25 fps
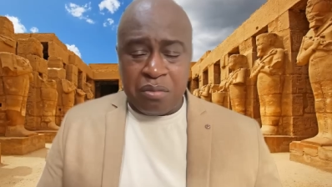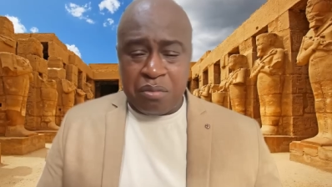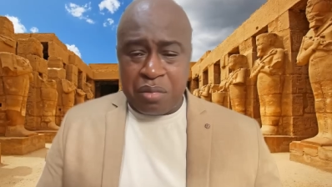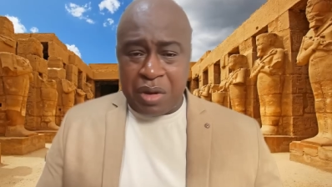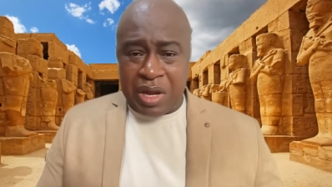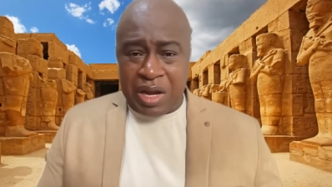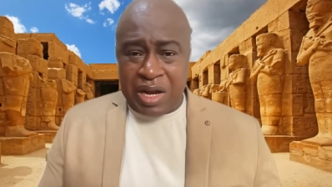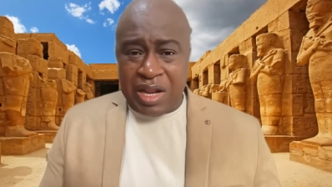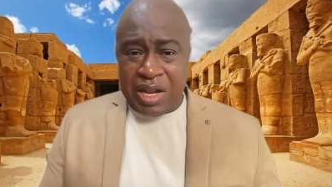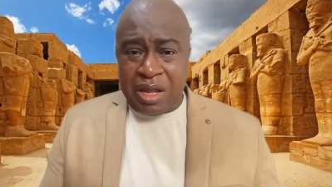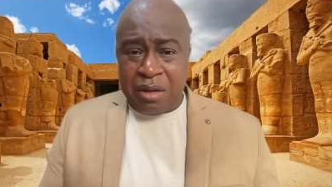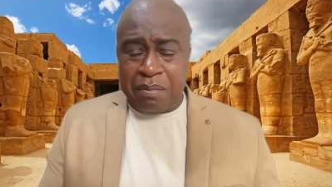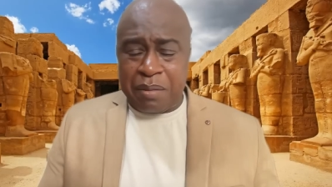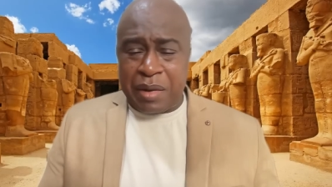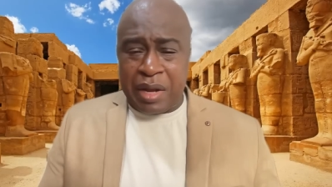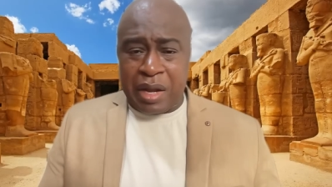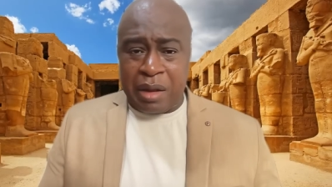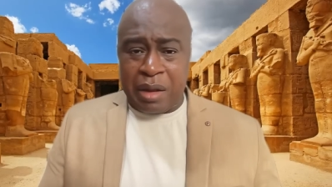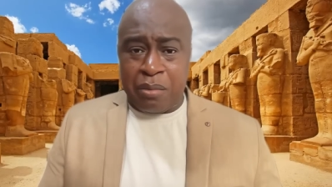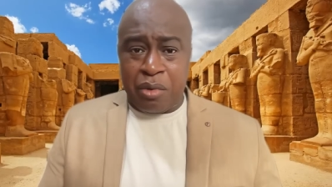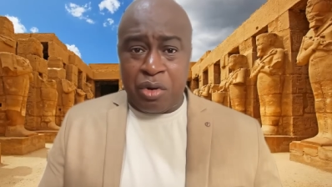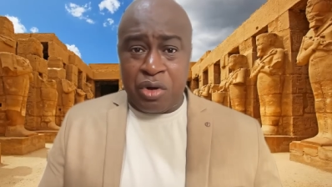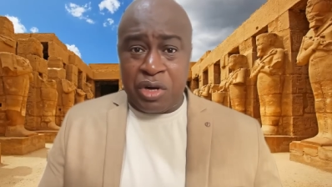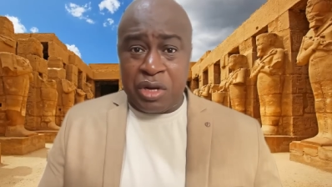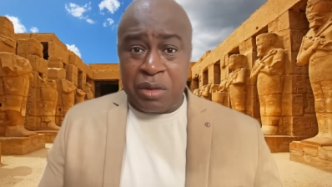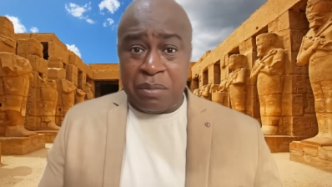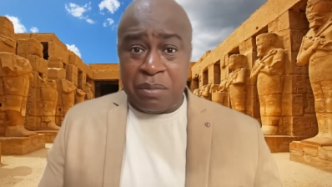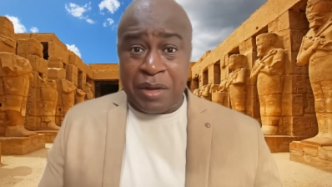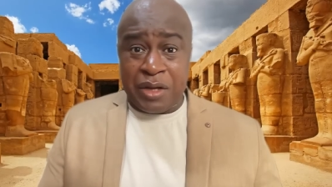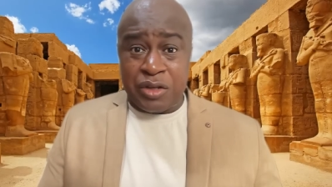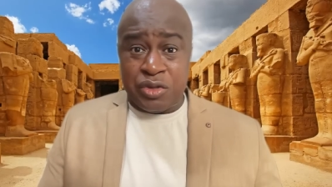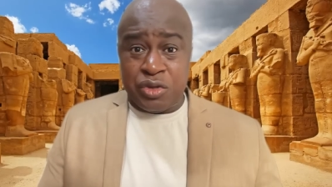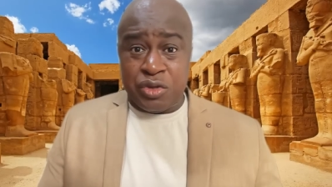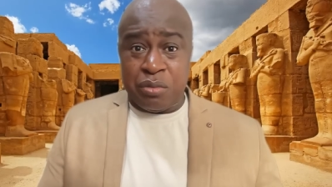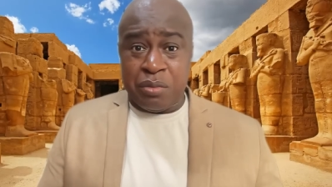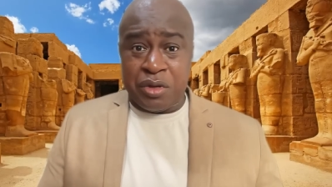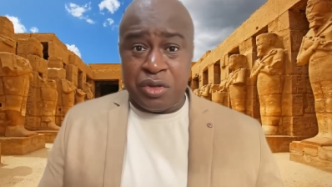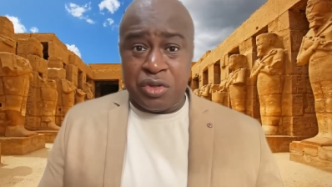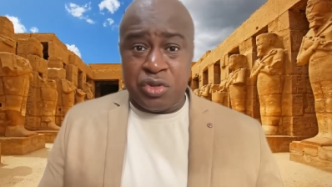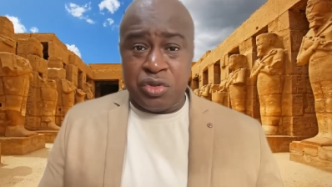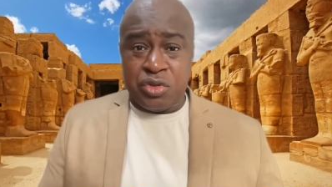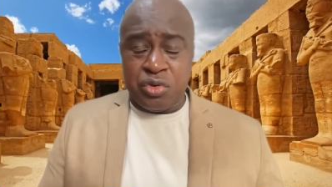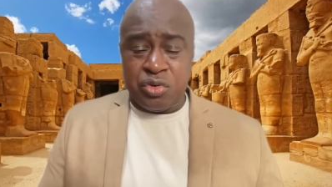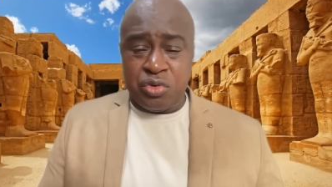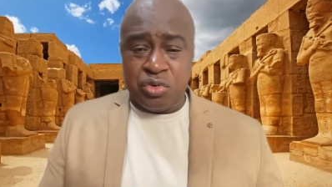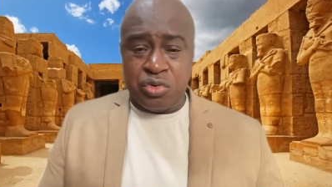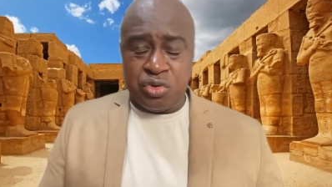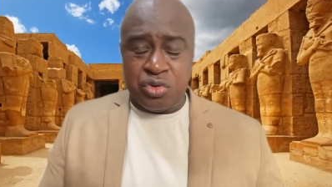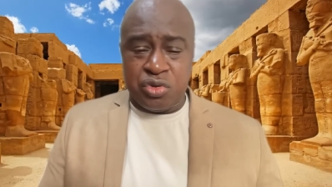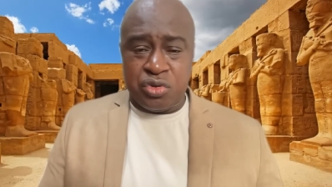Parler en parabole n'est pas un
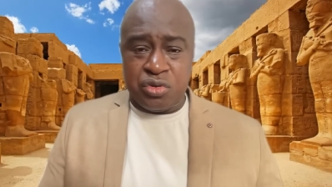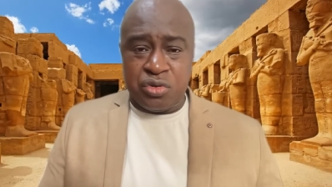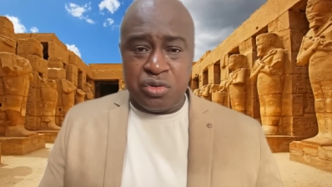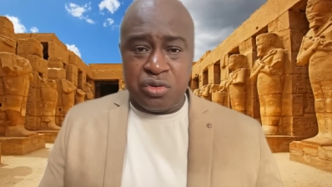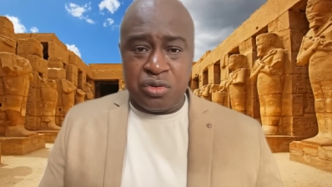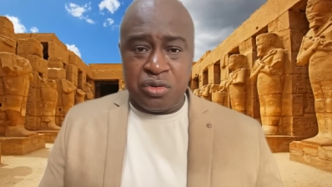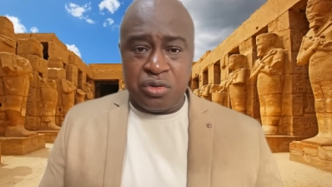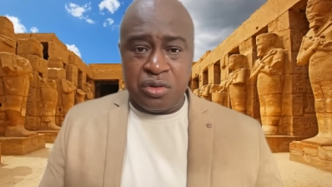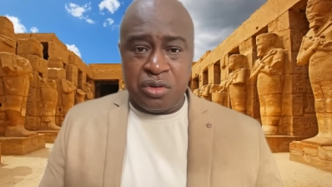mensonge.